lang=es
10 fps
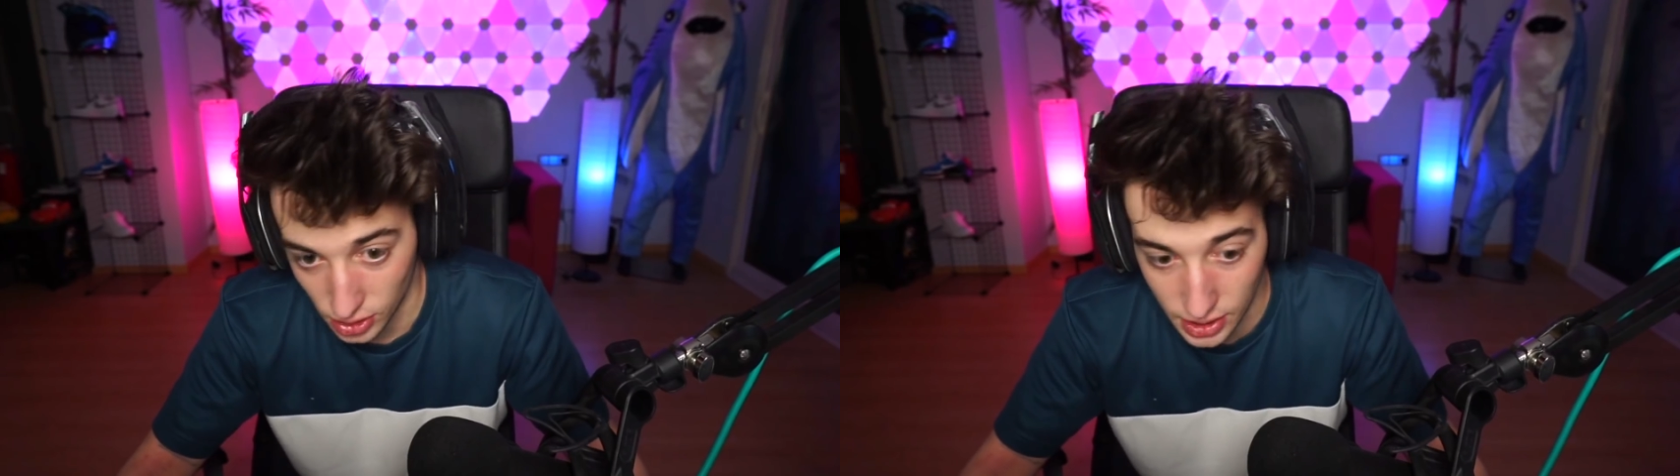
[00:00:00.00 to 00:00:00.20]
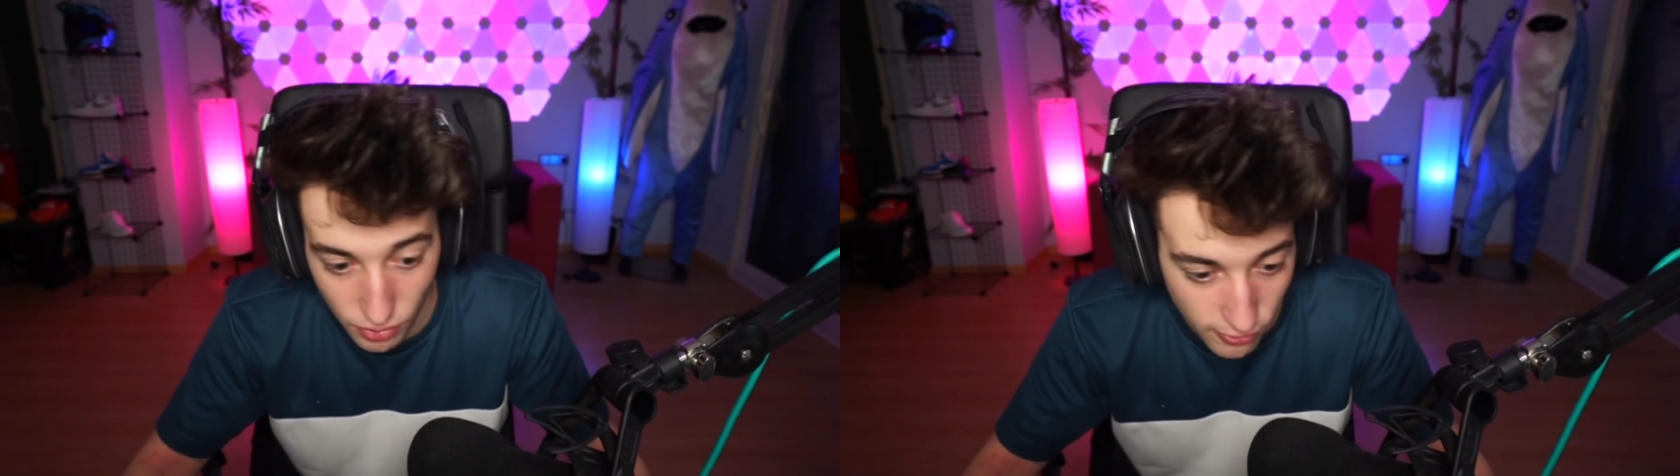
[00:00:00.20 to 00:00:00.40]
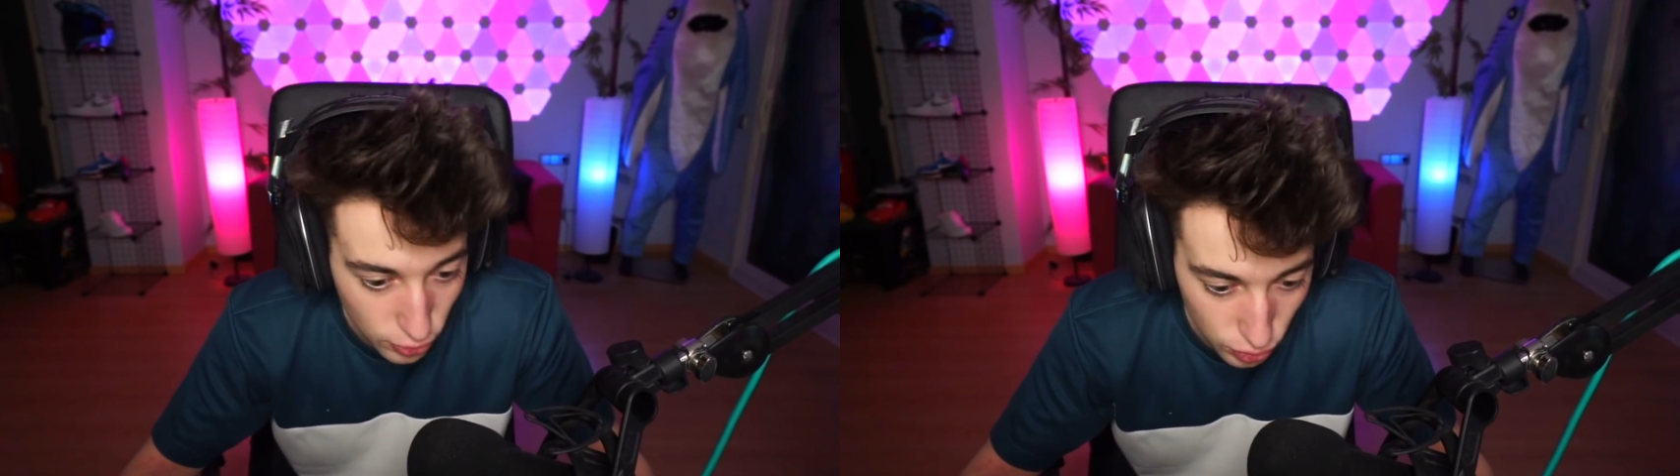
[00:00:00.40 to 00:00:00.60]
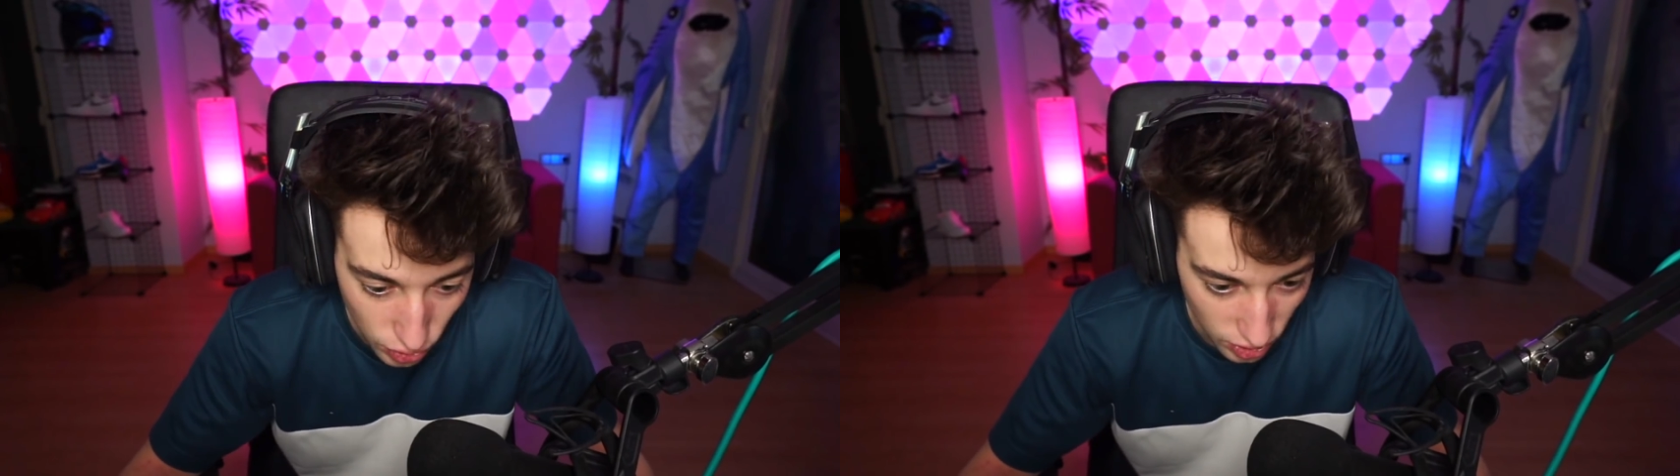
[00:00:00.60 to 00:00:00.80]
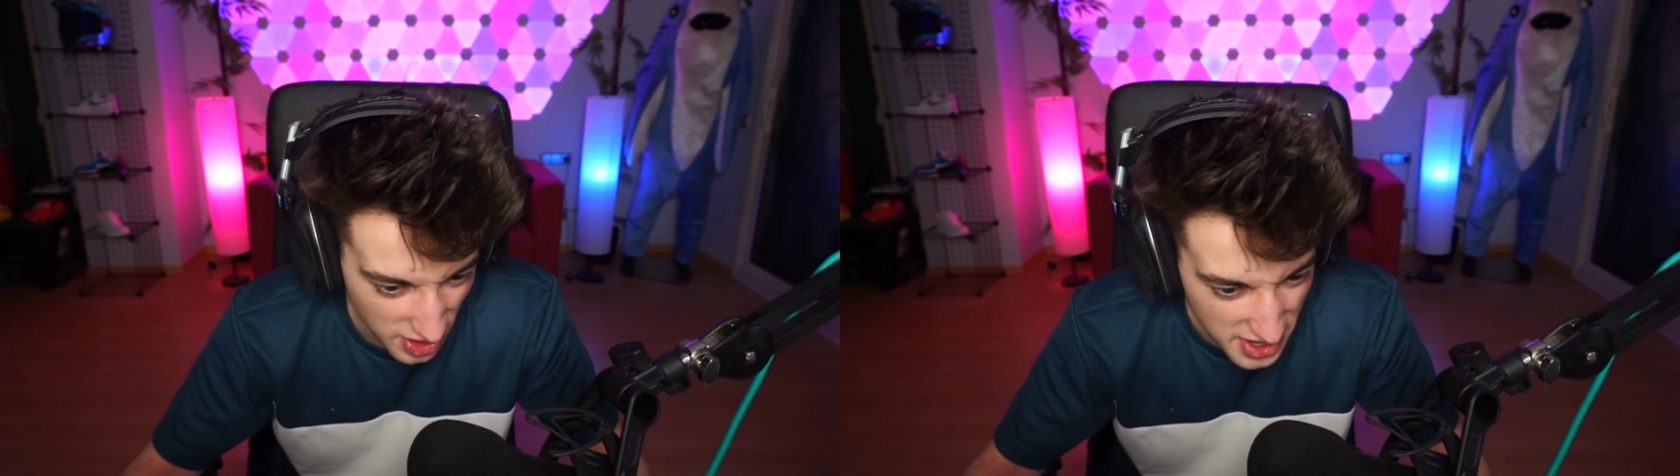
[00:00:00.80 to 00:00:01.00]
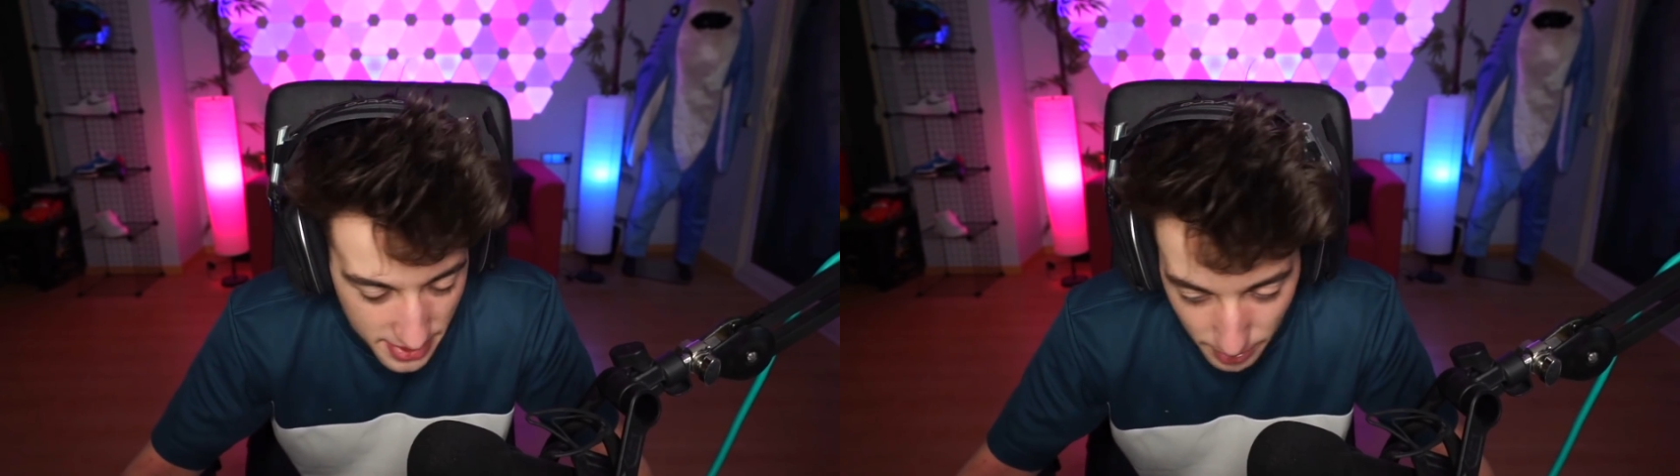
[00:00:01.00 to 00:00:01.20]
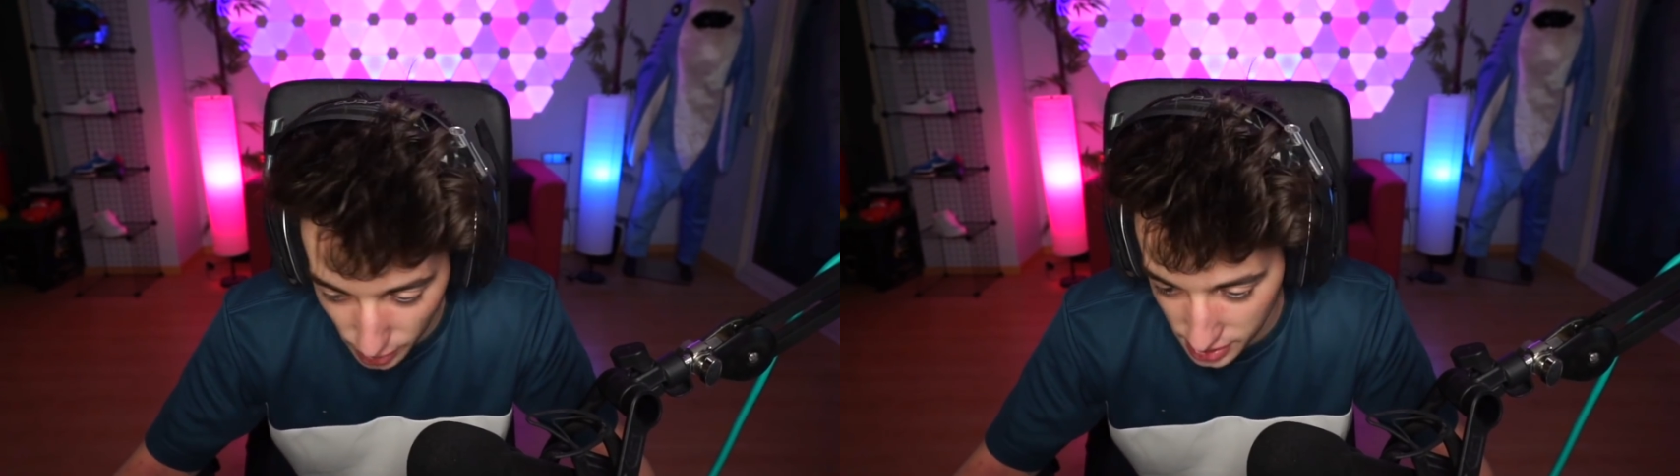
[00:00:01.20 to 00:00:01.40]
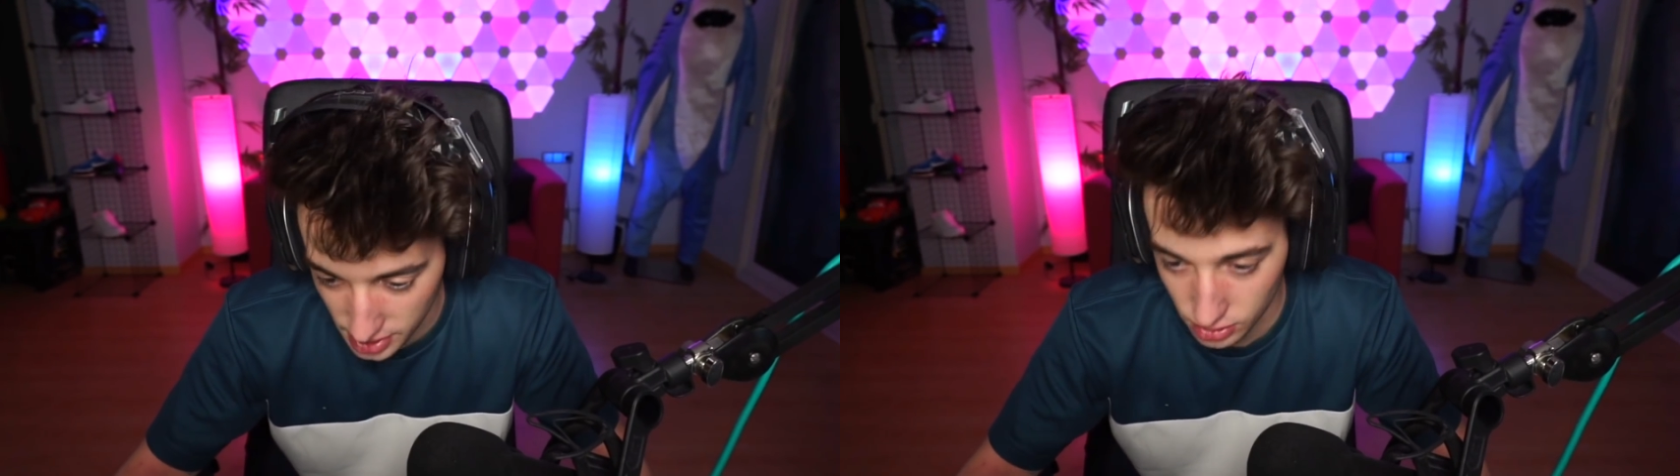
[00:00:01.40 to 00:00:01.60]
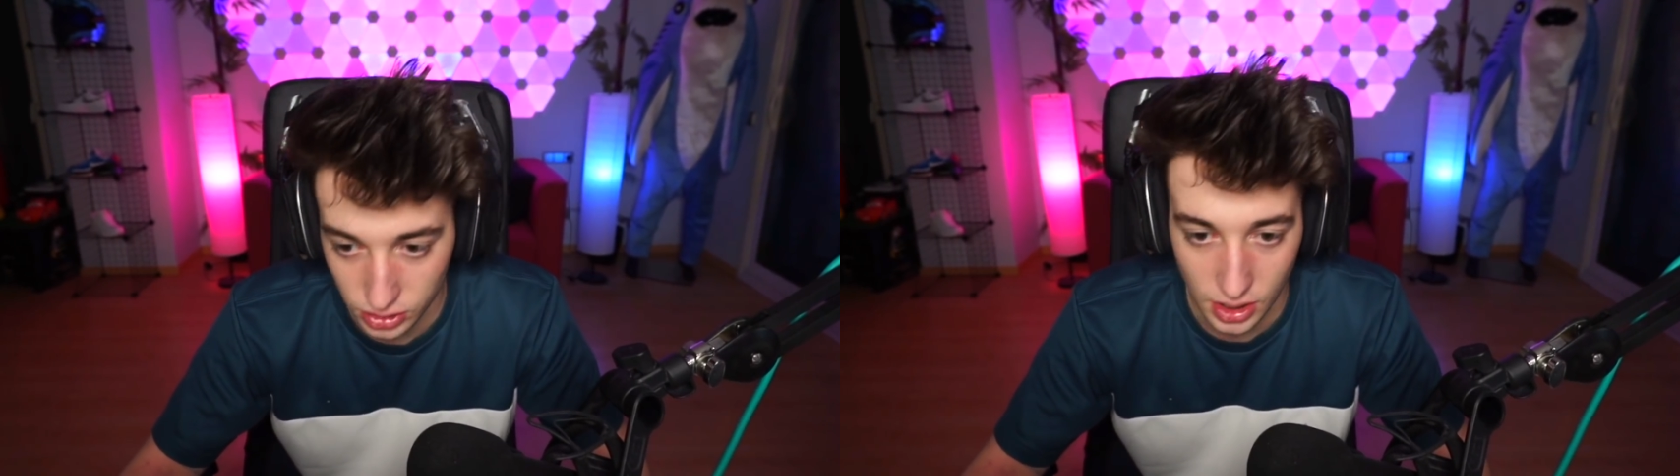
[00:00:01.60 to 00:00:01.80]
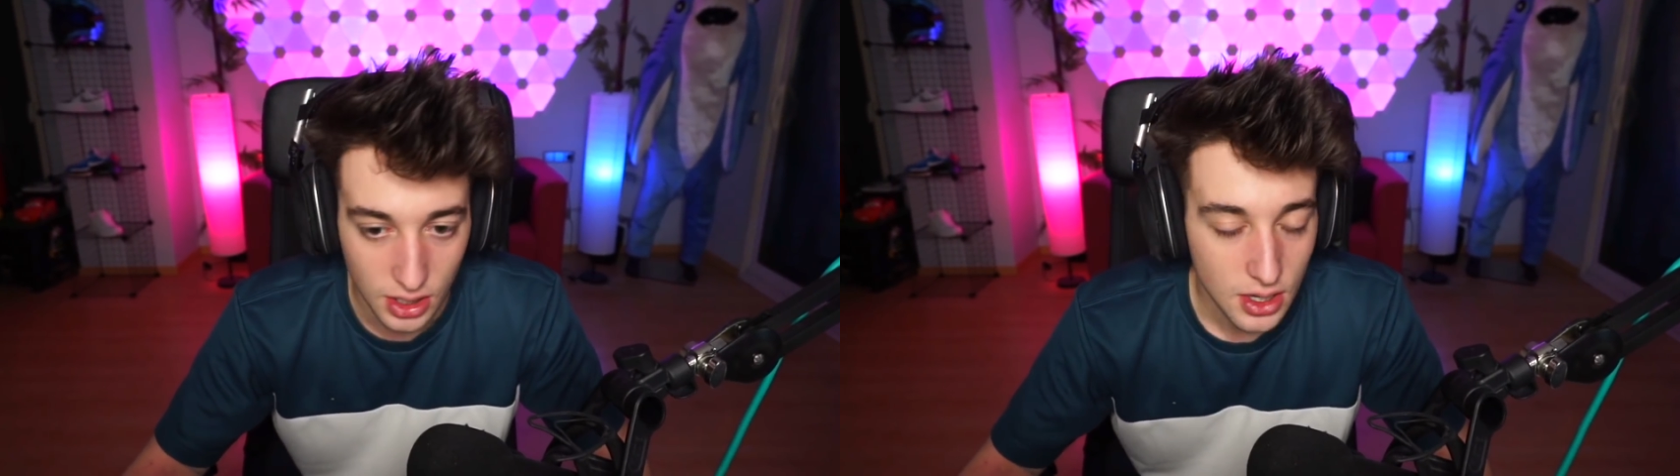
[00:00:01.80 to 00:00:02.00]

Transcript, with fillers: en un futuro. 100%, o sea,